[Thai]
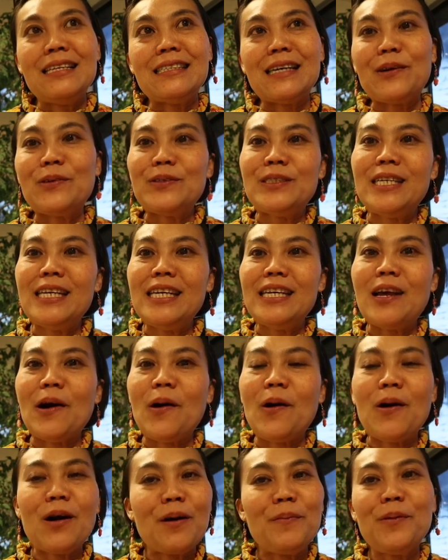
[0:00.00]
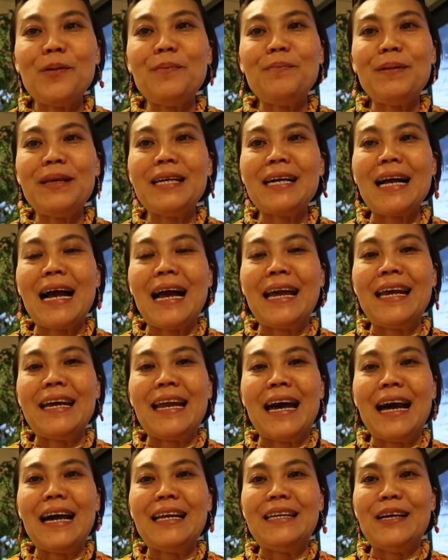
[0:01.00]
จากุชิในห้องก็ไม่รู้เป็นยังไง
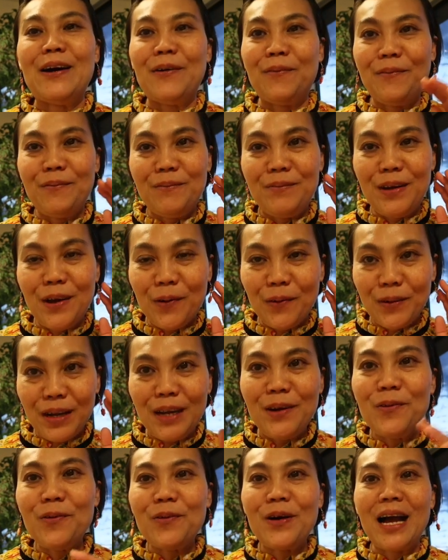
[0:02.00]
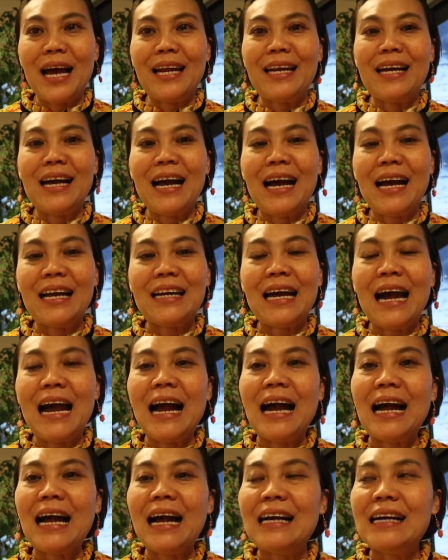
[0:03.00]
นะเดี๋ยวเดี๋ยวได้ดูกันนะคะ ถ้า
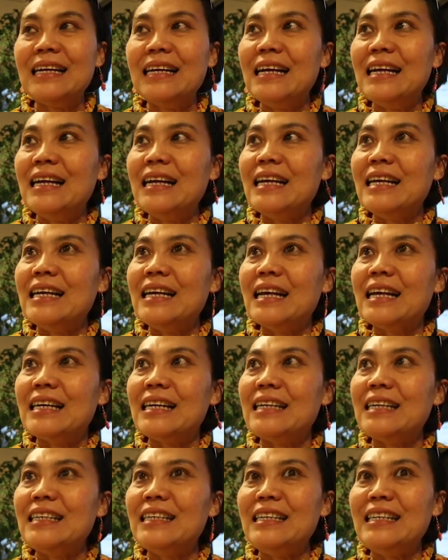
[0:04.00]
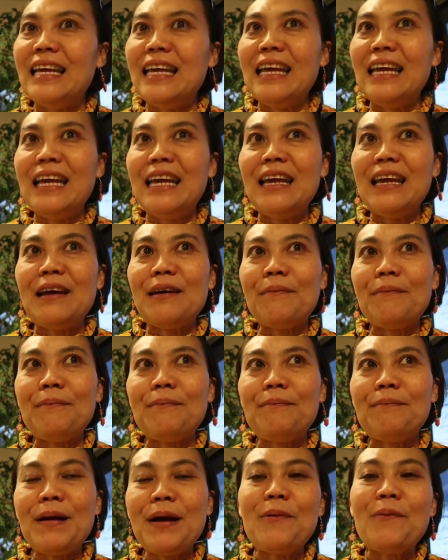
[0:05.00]
คืนนี้
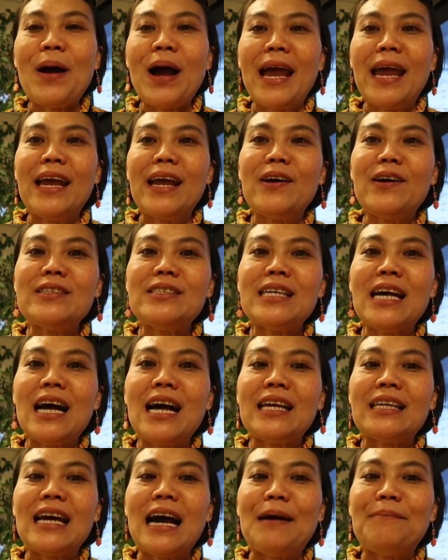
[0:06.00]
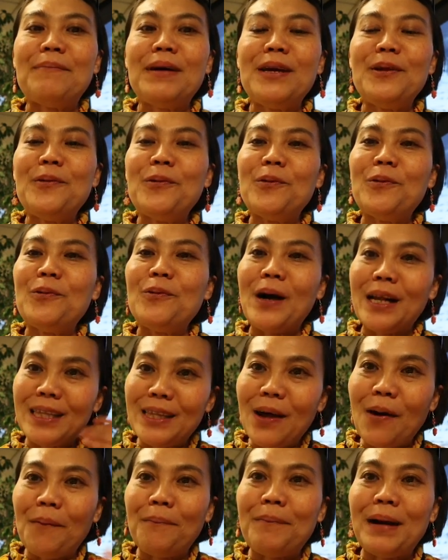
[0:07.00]
ไม่ไหวก็จะทำให้ดูวัน
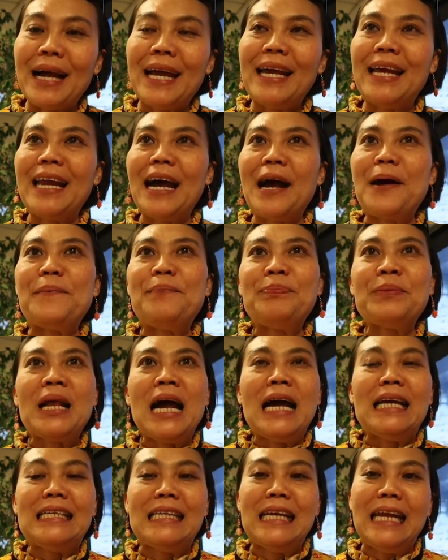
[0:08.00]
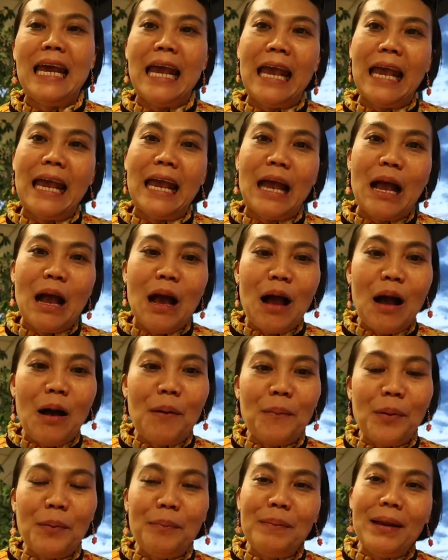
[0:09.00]
ต่อไปนะ ทีนี้
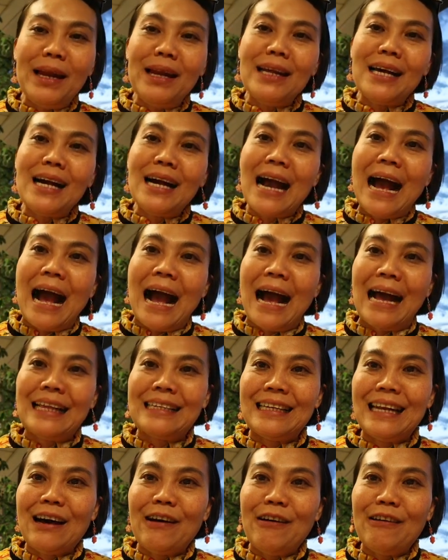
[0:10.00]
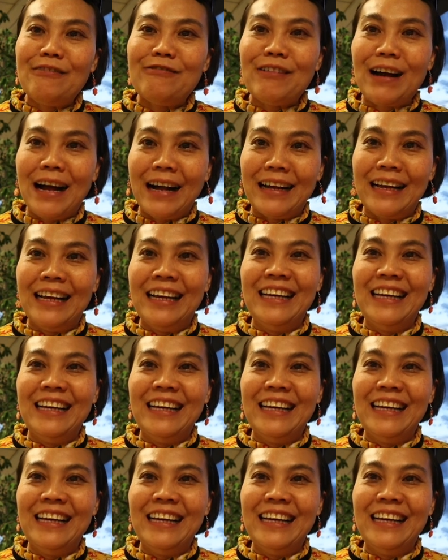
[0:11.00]
พบมีเรื่องค่ะจะเล่าให้ฟัง